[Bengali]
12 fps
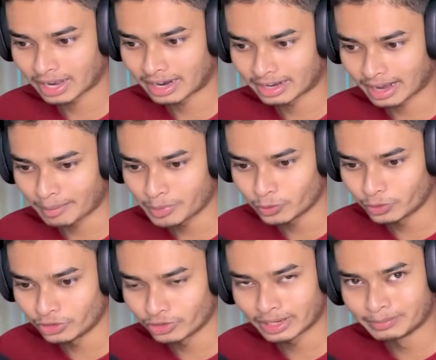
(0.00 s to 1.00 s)
আর আমি
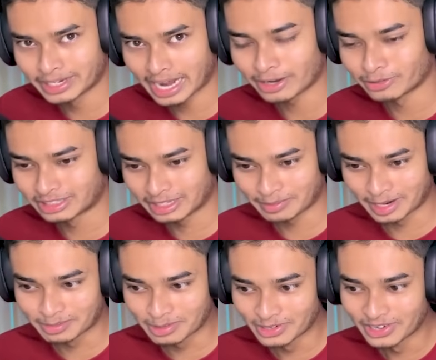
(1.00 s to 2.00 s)
অন্য গেম ট্রাই করতে
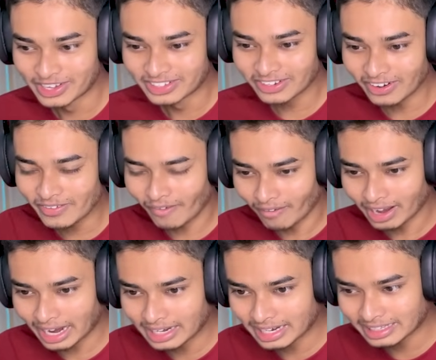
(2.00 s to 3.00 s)
পারবো চলো
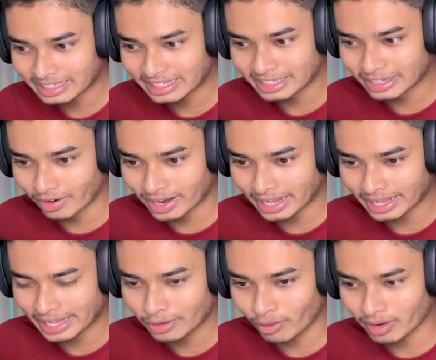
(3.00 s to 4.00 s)
কঙ্কালটা দেখি কি করে
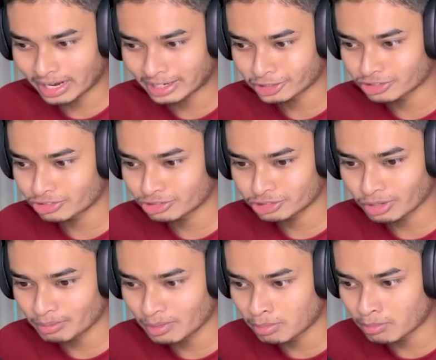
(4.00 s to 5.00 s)
এই কঙ্কালটা যতদূর
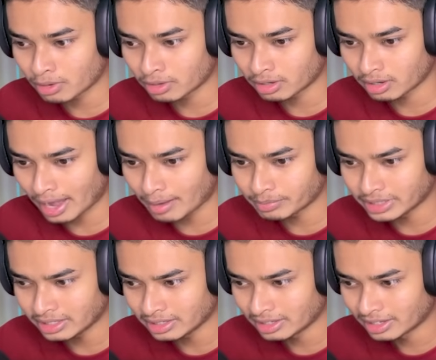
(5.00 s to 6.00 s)
সম্ভব
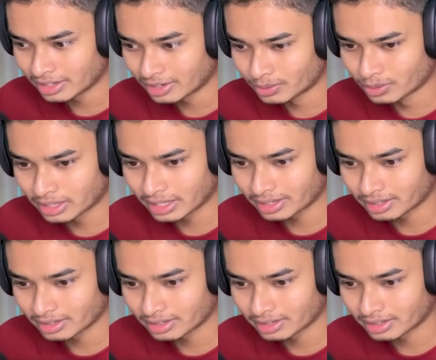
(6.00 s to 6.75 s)
আমি ওকে